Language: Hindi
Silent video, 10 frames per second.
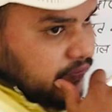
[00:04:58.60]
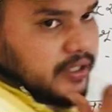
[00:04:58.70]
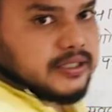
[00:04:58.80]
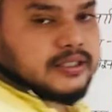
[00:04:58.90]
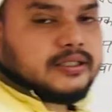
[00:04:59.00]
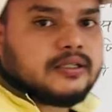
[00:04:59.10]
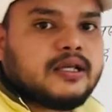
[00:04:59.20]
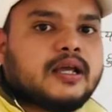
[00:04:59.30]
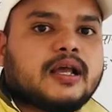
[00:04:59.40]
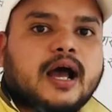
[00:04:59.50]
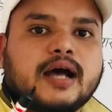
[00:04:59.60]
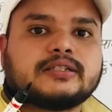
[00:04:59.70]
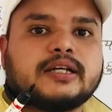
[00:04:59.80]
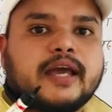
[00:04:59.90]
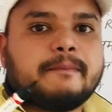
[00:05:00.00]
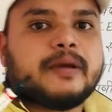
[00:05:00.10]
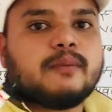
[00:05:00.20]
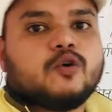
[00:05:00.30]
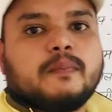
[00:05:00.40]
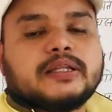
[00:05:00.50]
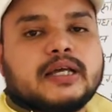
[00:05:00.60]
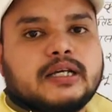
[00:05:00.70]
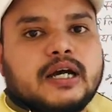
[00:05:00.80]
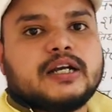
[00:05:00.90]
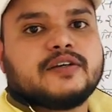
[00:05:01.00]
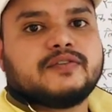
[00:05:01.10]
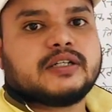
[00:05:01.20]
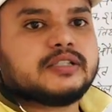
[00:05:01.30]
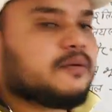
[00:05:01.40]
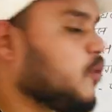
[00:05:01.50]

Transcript: अफेयर्स की आज के टाइम पे आपको पता है कि करंट अफेयर्स एक